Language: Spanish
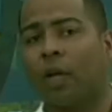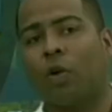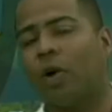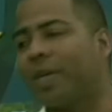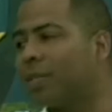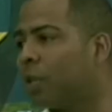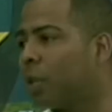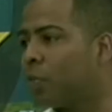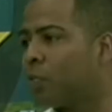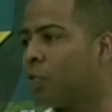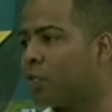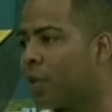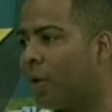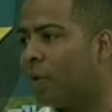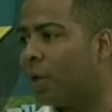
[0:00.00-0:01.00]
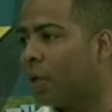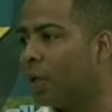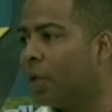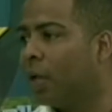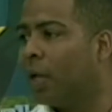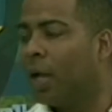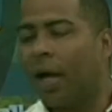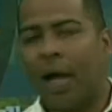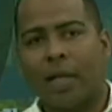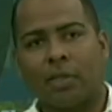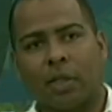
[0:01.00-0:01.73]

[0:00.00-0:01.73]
No, hazte responsable. Exacto.